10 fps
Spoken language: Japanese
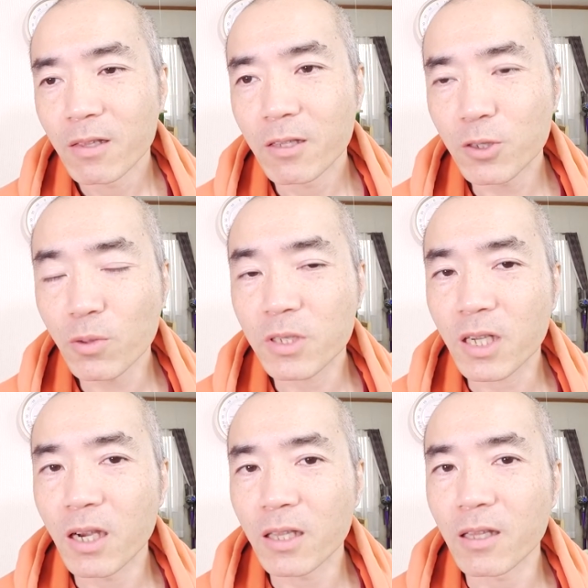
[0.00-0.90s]
でちょっとし
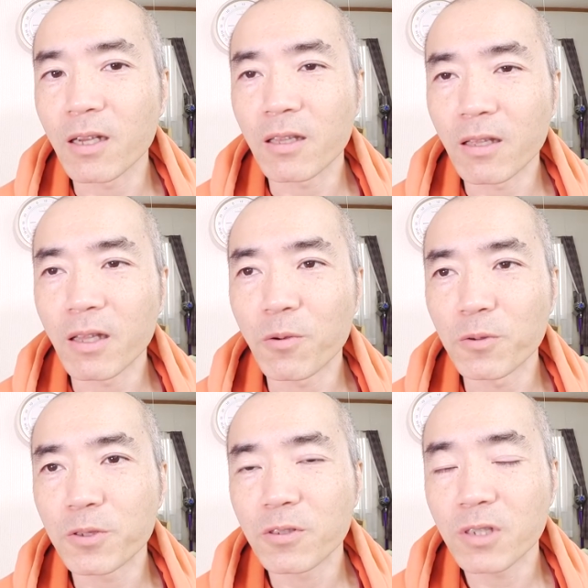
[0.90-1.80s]
か入ってなかったよね
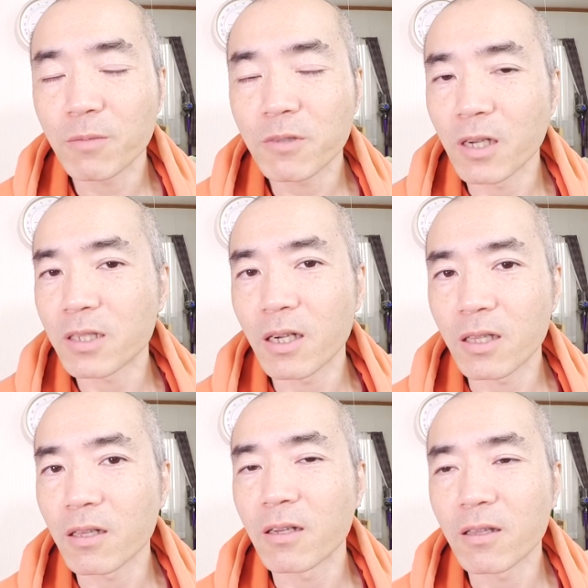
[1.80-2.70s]
50g ぐらいしか
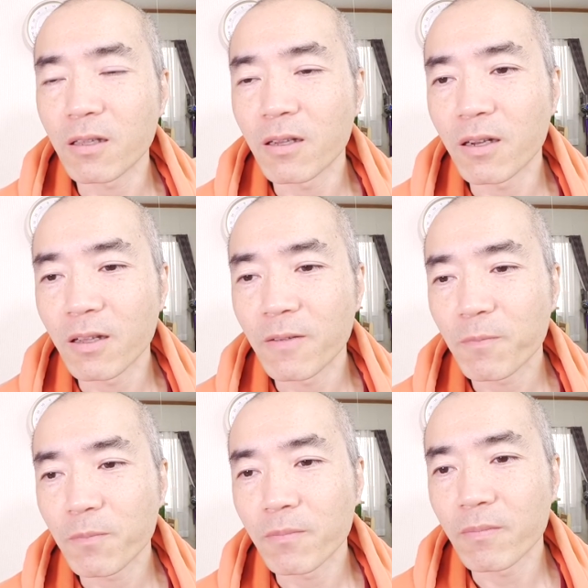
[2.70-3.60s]
入ってなかったよねあれ、
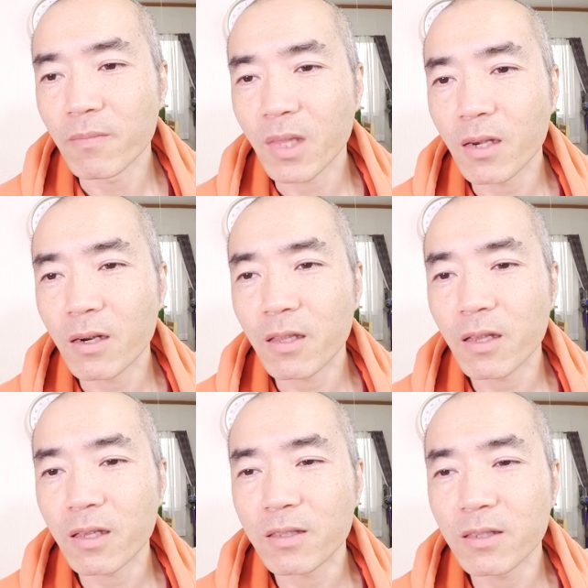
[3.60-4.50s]
うん、あれ
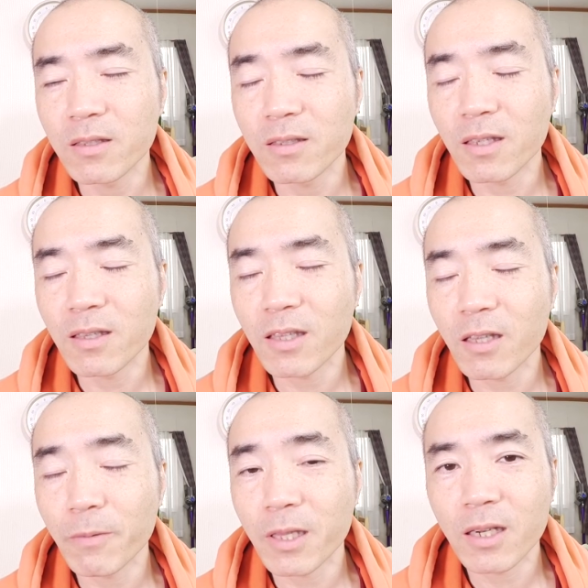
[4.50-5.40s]
で全然
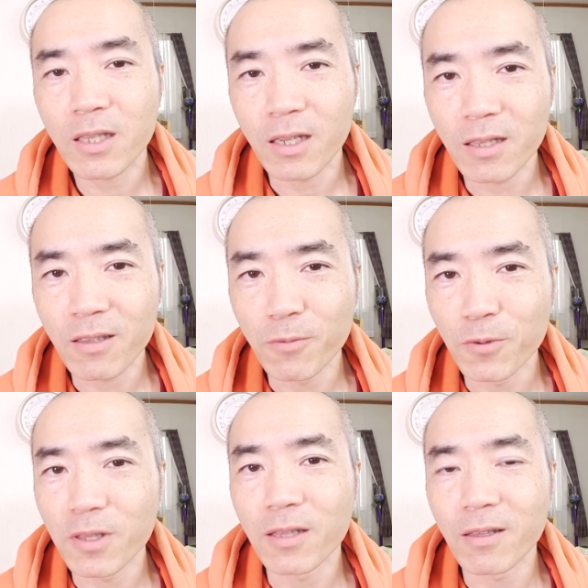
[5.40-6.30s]
食べ足りないって
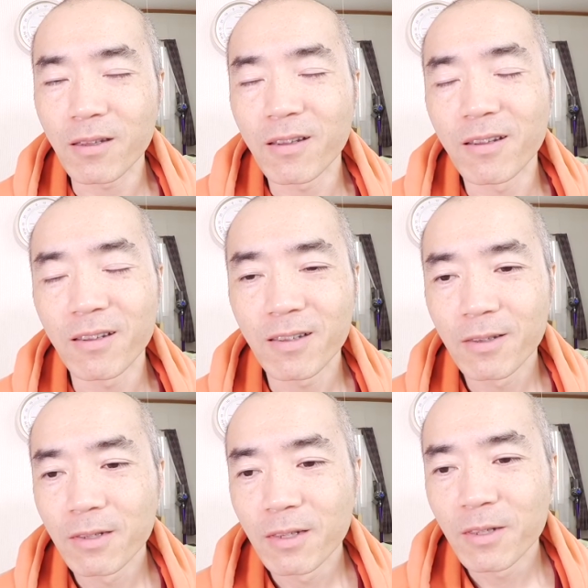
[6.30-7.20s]
思ってて
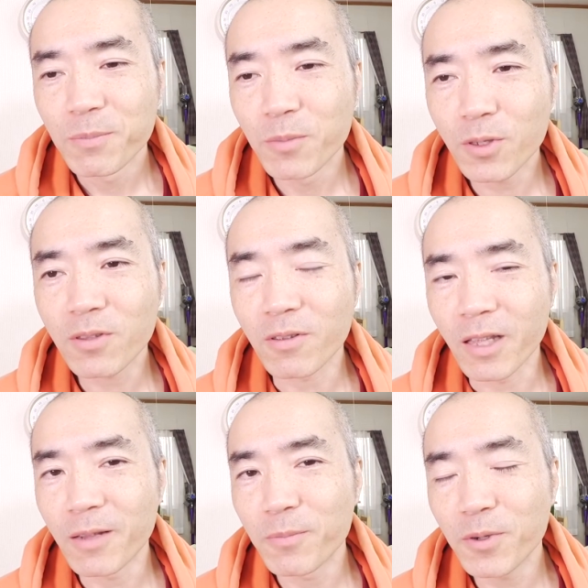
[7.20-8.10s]
もっと
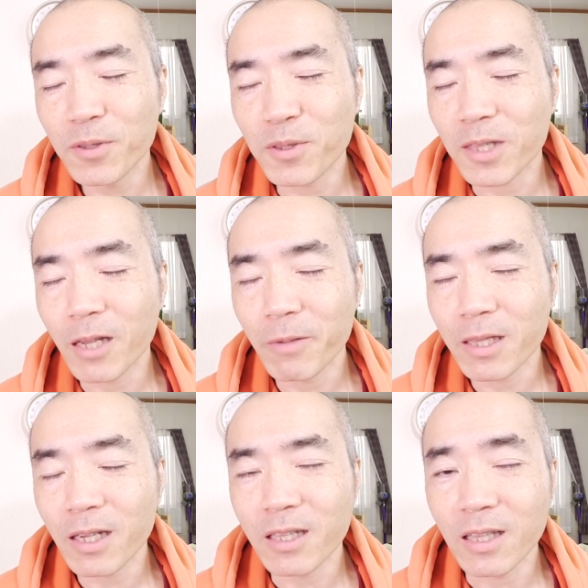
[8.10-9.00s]
ねもっと食べ
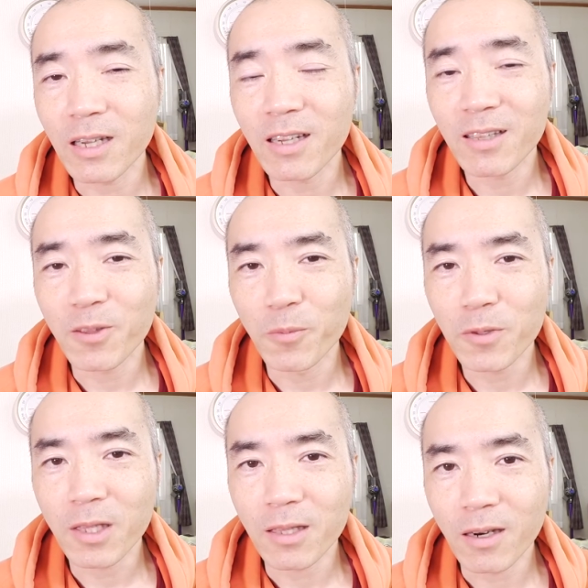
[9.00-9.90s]
たいなって
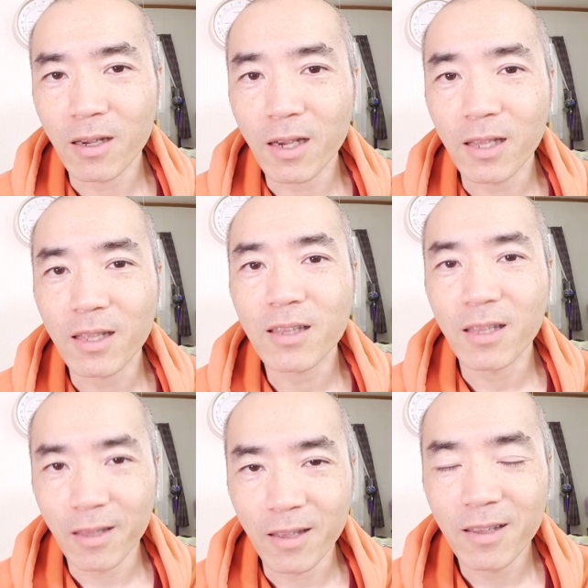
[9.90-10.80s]
思ってたらかなっ
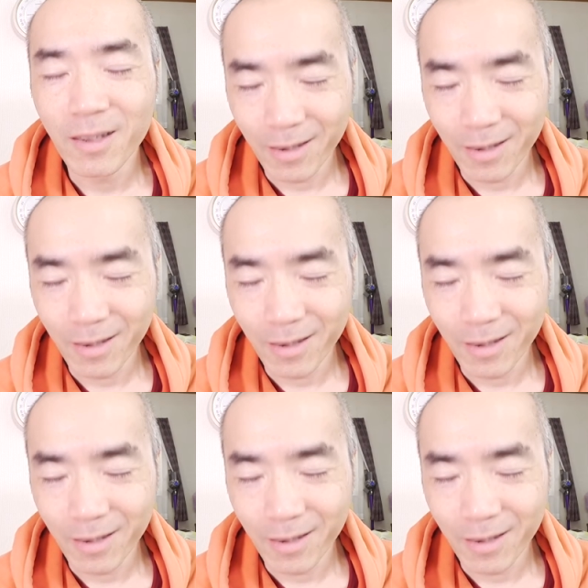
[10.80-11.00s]
たね